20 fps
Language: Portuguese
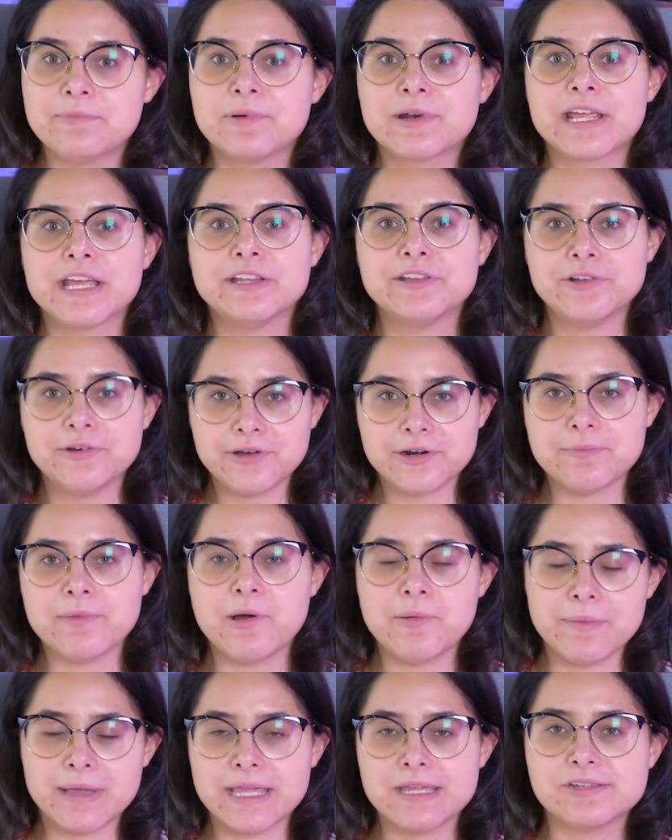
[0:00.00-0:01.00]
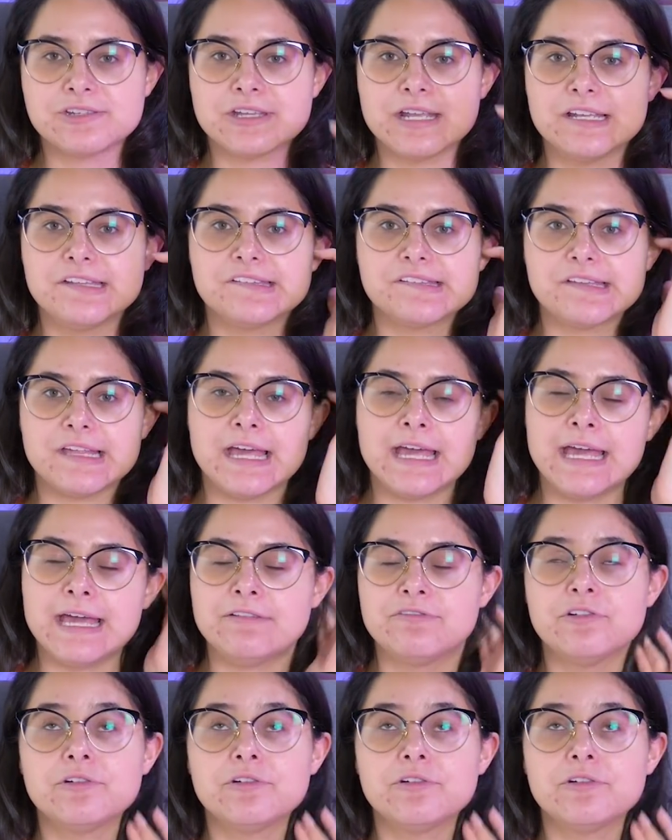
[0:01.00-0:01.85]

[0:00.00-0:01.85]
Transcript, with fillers: porque normalmente eles é,